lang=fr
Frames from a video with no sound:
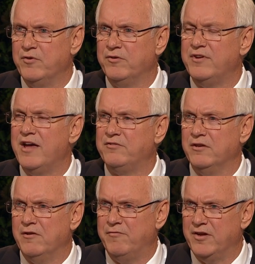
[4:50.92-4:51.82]
C'est
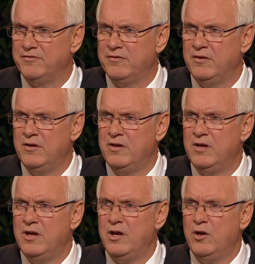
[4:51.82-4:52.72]
l'échange que le Sauveur nous
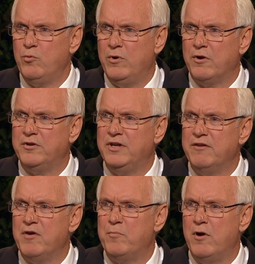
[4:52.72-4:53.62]
demande.
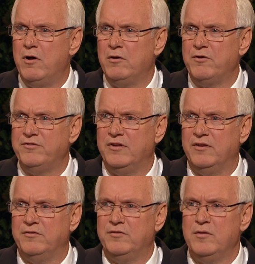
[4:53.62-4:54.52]
Nous devons
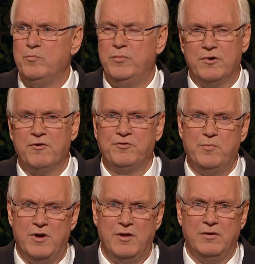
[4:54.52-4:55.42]
renoncer à tous nos
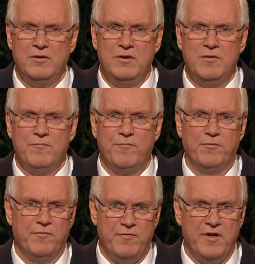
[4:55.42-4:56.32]
péchés,
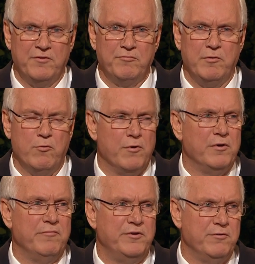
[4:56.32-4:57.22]
grands ou petits,
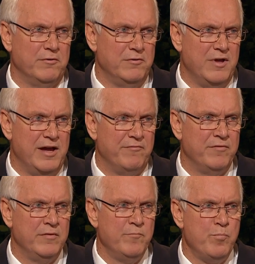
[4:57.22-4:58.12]
pour avoir du
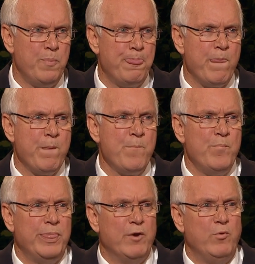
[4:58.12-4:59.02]
Père la récompense de
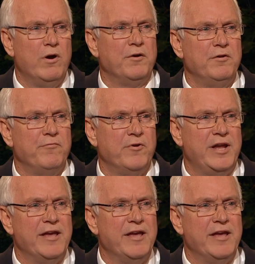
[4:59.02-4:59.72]
la vie éternelle.